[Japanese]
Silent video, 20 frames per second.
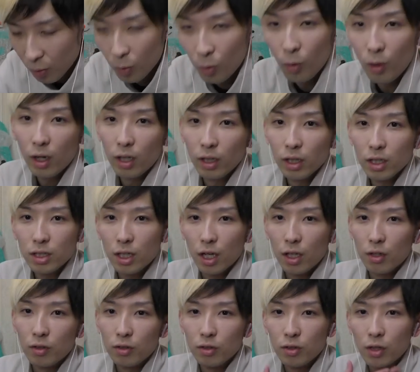これが確
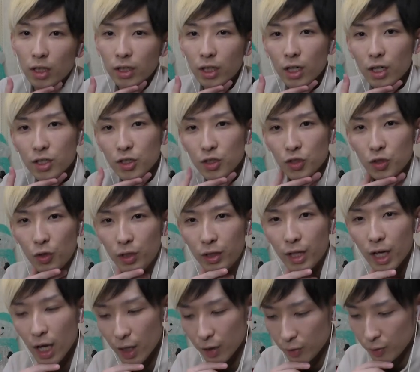か新しいストーリー、
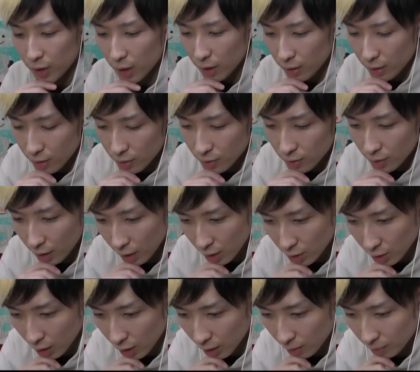ダークニャンってやつですね、
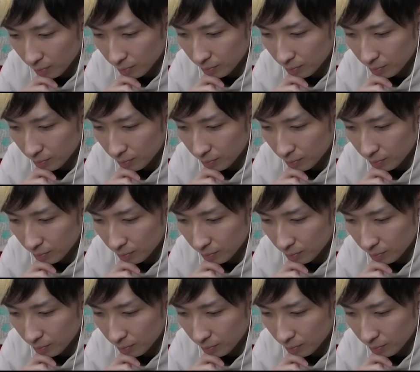確か。